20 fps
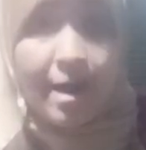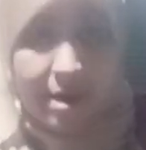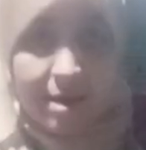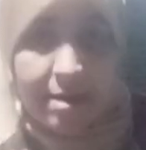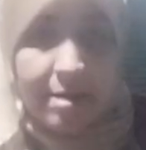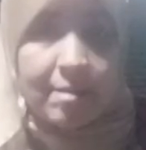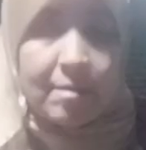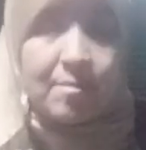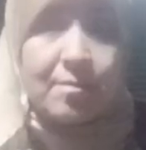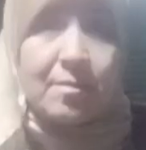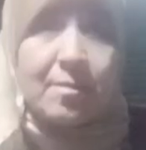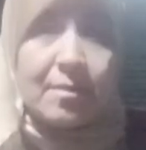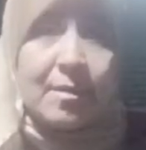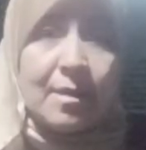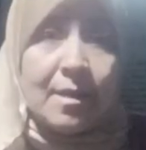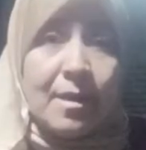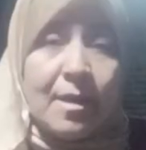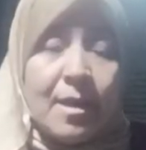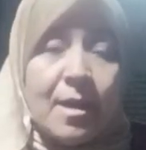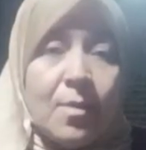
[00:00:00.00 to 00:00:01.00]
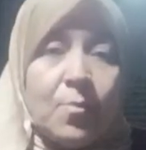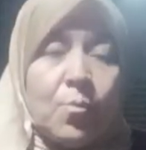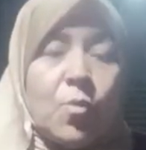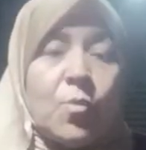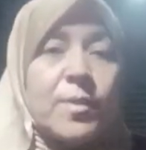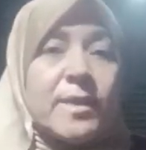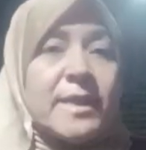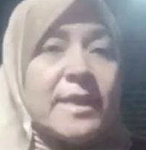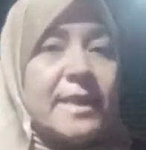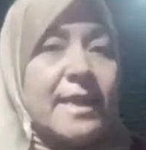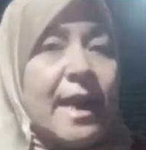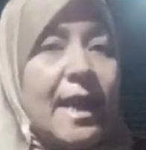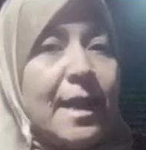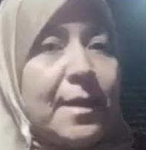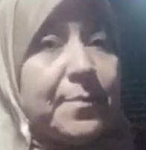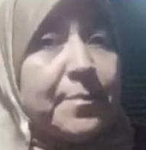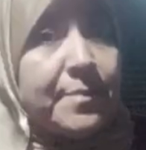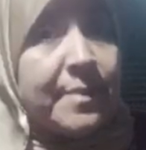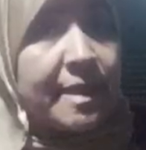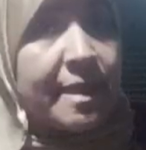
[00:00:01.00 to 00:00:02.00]
اه ممكن
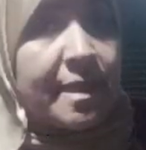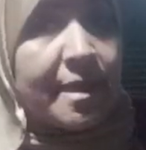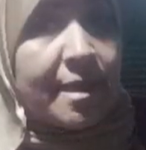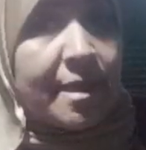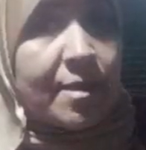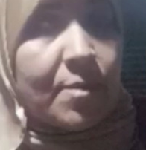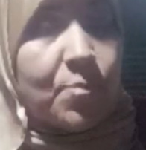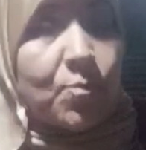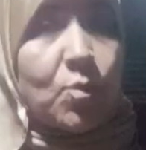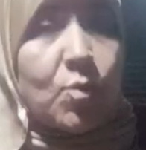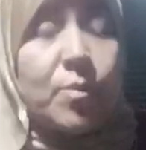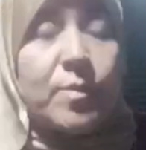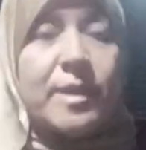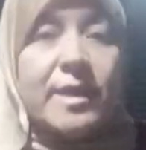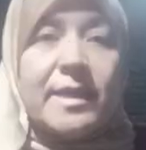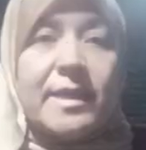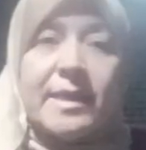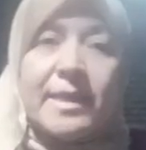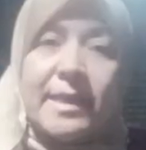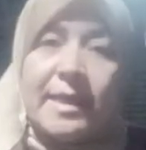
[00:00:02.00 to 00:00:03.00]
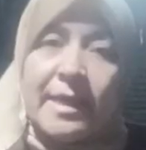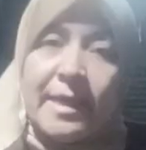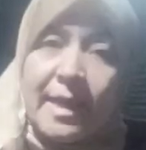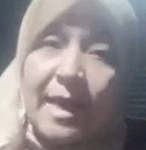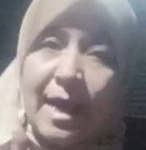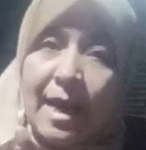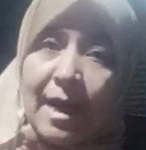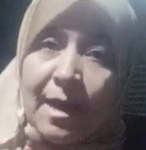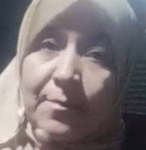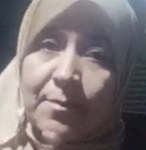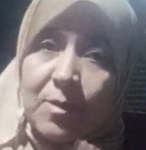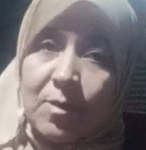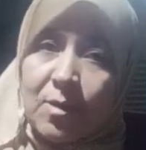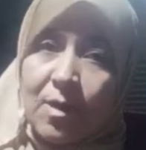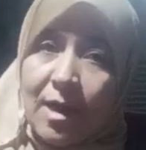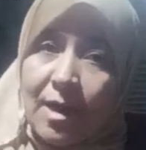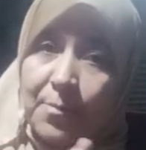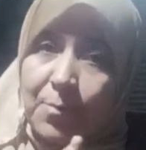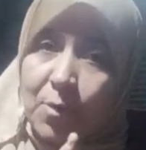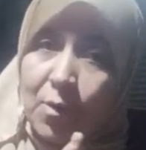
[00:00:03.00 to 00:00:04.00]
احميه ممكن ايه اعمله
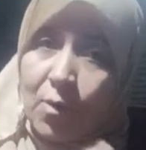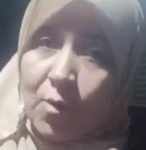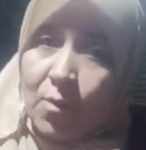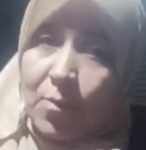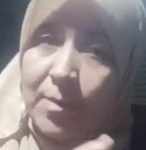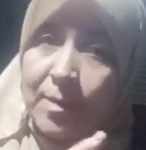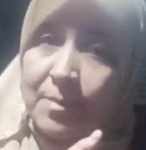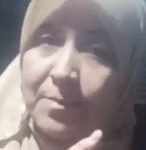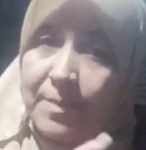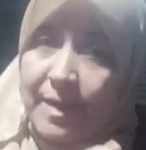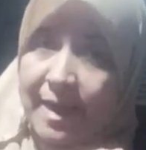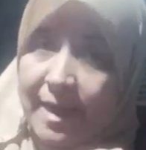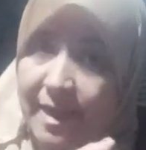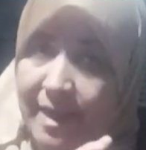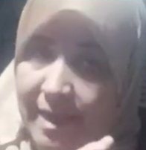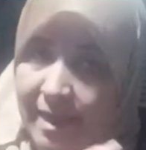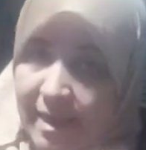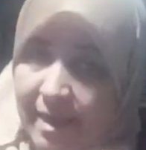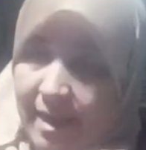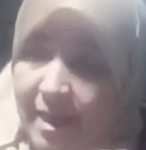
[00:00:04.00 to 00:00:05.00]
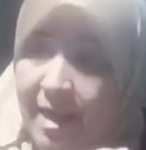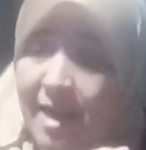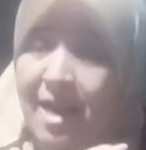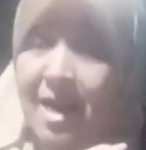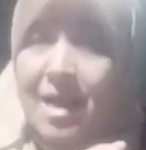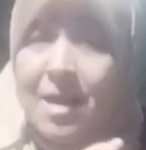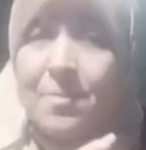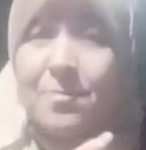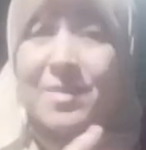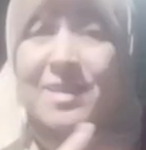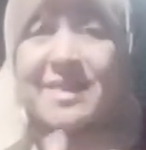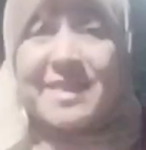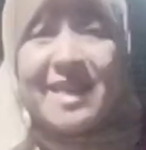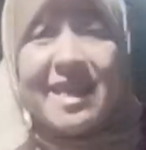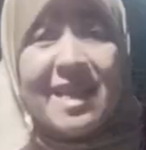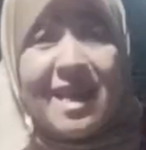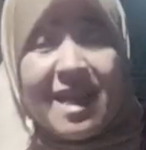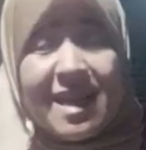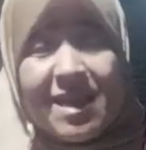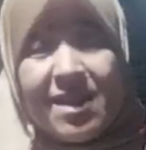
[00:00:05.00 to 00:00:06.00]
ابخه بالبخاخه بس
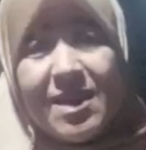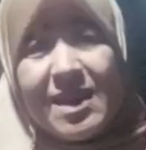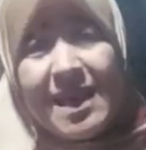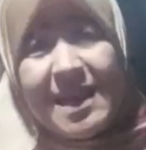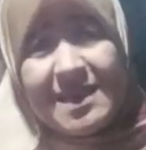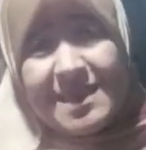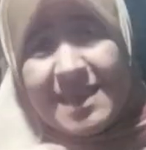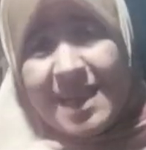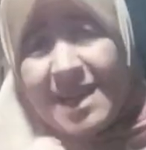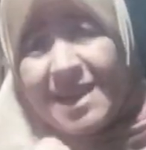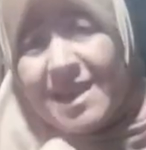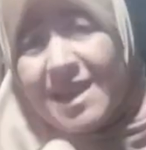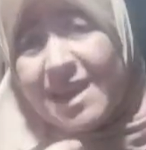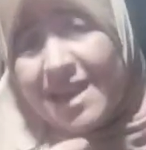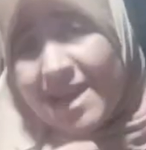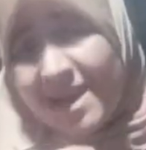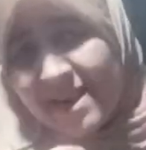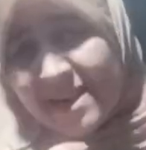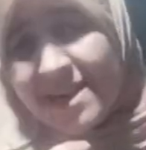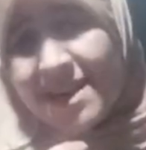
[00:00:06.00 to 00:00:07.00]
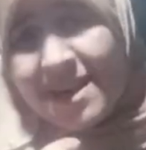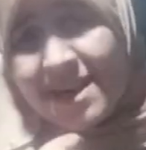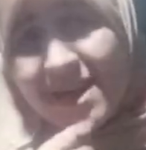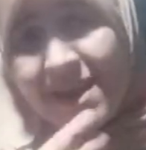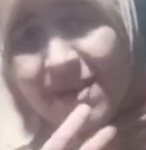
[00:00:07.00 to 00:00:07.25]
انا يعني انا انا